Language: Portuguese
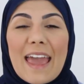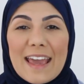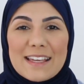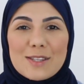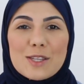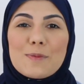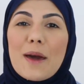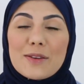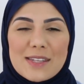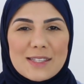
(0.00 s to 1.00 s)
E é isso,
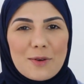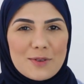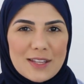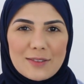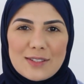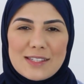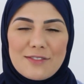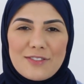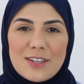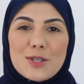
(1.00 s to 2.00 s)
espero que vocês tenham gostado
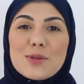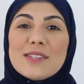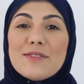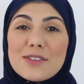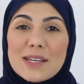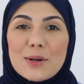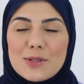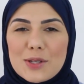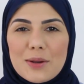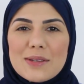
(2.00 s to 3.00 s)
desse vídeo. Se você
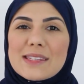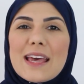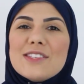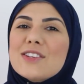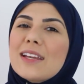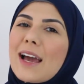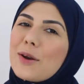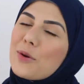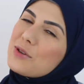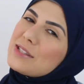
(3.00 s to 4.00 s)
gostou, não esquece de
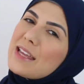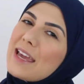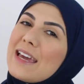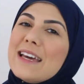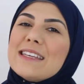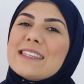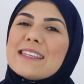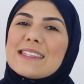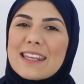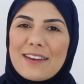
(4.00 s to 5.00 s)
clicar no gostei, se
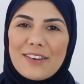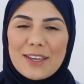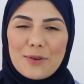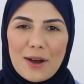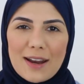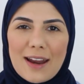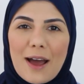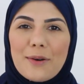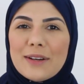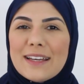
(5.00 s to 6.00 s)
inscreva aqui no
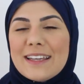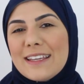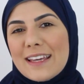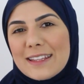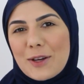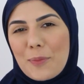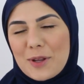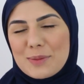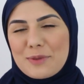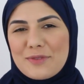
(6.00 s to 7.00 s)
canal e até o
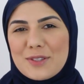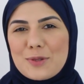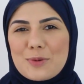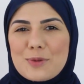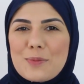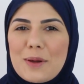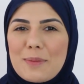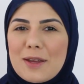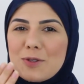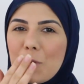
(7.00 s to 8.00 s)
próximo vídeo. Um
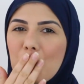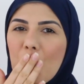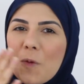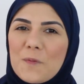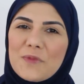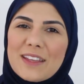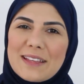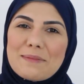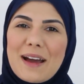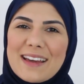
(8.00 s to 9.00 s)
super beijo e
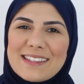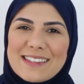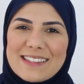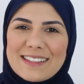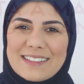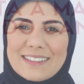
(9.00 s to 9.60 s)
até mais!